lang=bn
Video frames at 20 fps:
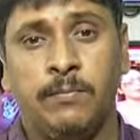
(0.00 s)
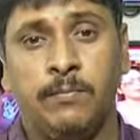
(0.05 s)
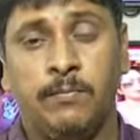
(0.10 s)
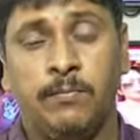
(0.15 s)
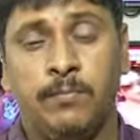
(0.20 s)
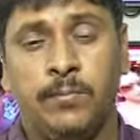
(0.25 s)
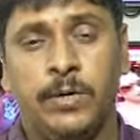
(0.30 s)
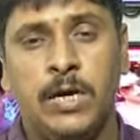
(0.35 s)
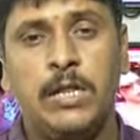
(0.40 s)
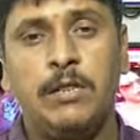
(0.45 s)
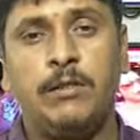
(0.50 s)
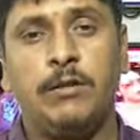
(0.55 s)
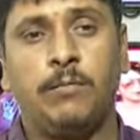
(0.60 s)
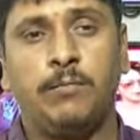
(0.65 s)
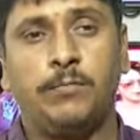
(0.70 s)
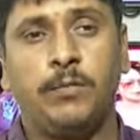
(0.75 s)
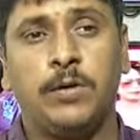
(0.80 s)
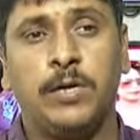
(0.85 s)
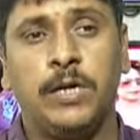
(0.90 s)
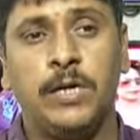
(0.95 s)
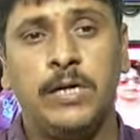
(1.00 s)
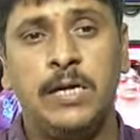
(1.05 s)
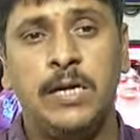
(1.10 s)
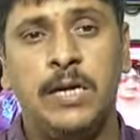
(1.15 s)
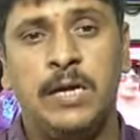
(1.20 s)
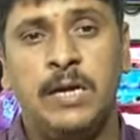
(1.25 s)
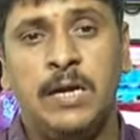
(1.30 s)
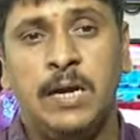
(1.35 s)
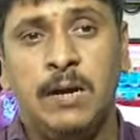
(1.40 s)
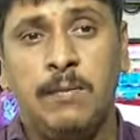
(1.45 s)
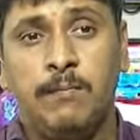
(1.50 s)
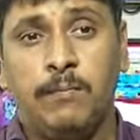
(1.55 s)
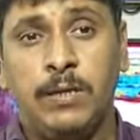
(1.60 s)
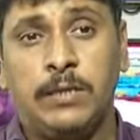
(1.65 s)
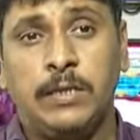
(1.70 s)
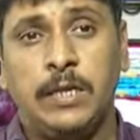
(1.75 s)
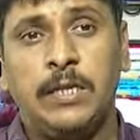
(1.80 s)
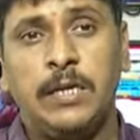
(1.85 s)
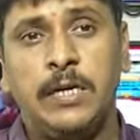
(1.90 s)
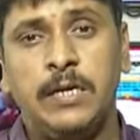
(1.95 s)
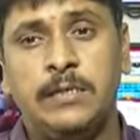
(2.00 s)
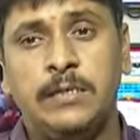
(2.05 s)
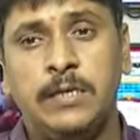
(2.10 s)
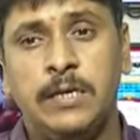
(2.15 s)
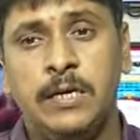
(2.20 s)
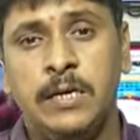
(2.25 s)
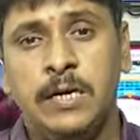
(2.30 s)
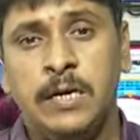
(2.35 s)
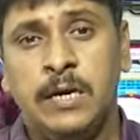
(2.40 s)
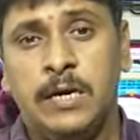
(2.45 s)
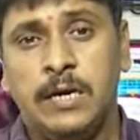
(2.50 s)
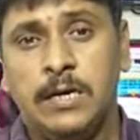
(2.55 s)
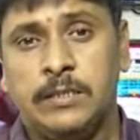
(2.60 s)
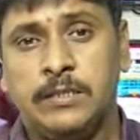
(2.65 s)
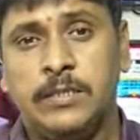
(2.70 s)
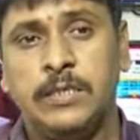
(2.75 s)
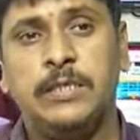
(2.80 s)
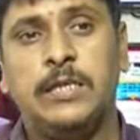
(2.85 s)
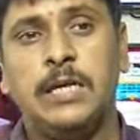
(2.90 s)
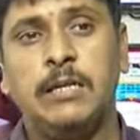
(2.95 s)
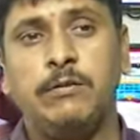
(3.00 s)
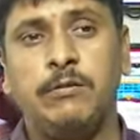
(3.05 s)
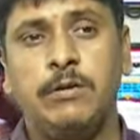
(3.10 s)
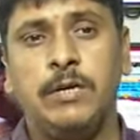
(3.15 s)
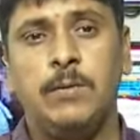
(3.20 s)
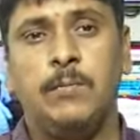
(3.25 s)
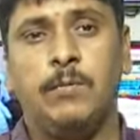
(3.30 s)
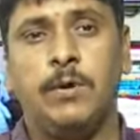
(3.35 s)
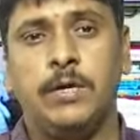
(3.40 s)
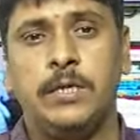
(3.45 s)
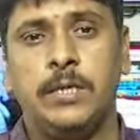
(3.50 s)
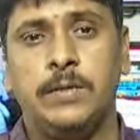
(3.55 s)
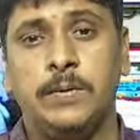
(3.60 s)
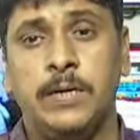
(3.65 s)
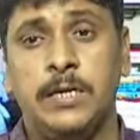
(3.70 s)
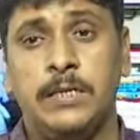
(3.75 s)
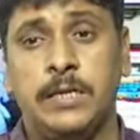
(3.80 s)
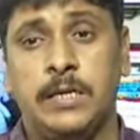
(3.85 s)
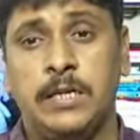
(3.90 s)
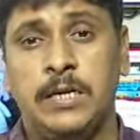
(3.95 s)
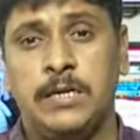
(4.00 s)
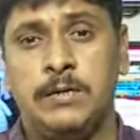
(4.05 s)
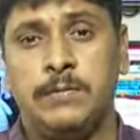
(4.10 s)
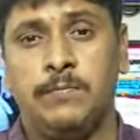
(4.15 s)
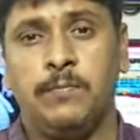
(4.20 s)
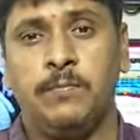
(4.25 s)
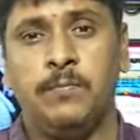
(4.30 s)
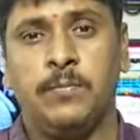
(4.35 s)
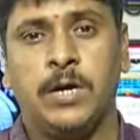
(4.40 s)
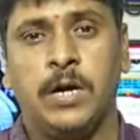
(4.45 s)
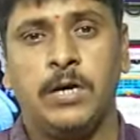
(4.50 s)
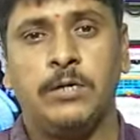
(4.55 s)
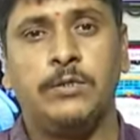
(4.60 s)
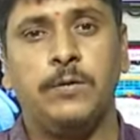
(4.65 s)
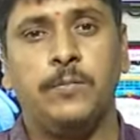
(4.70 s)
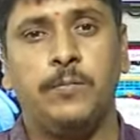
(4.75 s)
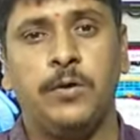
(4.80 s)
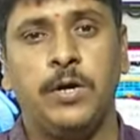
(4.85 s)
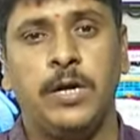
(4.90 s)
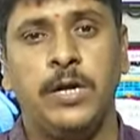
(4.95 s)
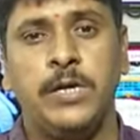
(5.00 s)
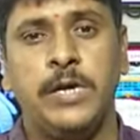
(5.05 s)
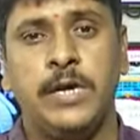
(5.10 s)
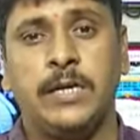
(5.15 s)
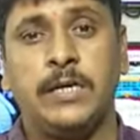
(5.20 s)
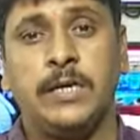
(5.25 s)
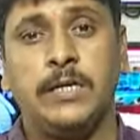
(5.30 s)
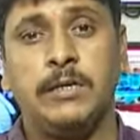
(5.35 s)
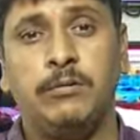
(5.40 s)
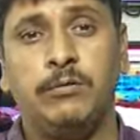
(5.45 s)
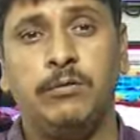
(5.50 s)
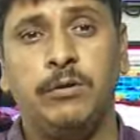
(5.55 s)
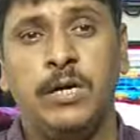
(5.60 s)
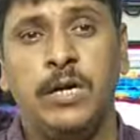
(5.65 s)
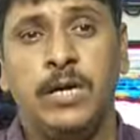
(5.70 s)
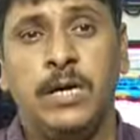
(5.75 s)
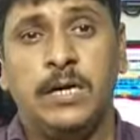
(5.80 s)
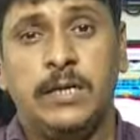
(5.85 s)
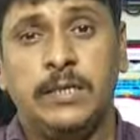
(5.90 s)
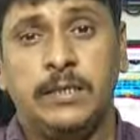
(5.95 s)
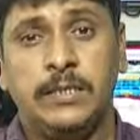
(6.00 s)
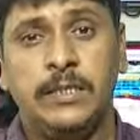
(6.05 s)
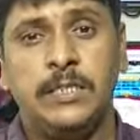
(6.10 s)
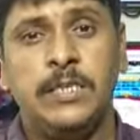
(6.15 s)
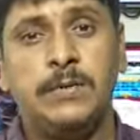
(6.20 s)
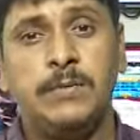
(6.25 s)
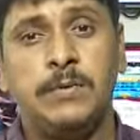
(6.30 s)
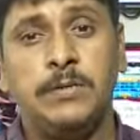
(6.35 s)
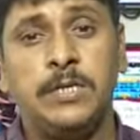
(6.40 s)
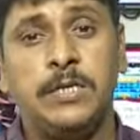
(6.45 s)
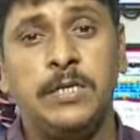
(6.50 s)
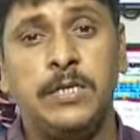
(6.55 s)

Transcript: রেল দপ্তরকে নিয়ে বা তাদের যে সিদ্ধান্ত নিয়ে বলা যেতে পারে তাদের কার্যপ্রণালী নিয়ে একটা কিন্তু দেশের মানুষের